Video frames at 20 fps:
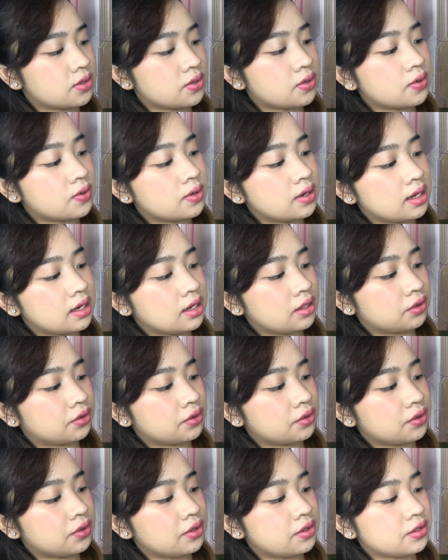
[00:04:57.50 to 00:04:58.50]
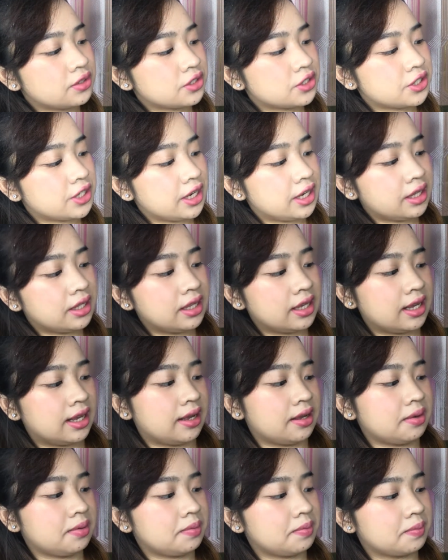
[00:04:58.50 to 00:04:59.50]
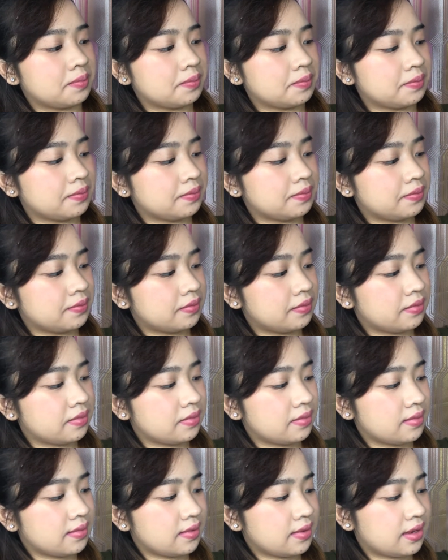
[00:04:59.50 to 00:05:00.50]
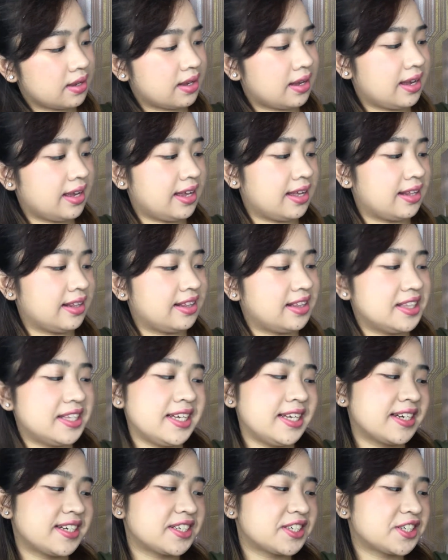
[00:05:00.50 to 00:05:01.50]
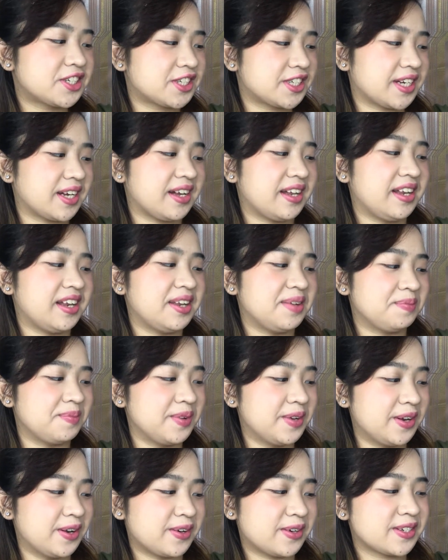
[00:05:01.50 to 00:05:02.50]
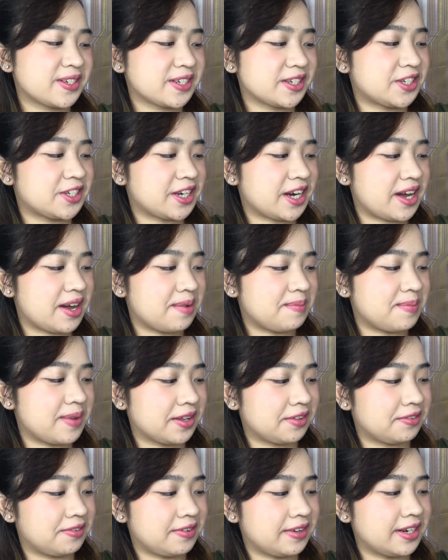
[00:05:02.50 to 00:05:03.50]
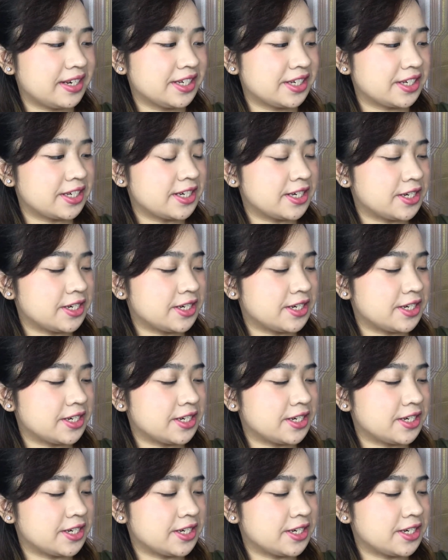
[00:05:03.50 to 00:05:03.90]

So, ganito yung shade niya. Ayan, hindi rin siya lip gloss at saka matte finish